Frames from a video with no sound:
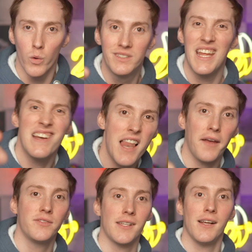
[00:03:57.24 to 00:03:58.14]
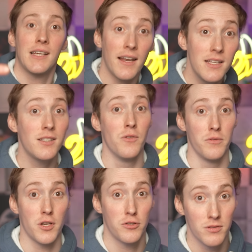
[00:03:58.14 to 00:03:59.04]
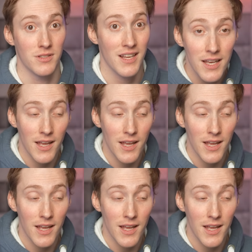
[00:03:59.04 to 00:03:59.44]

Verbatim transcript: Und den Lifestyle kann ich nur unterstützen, ne?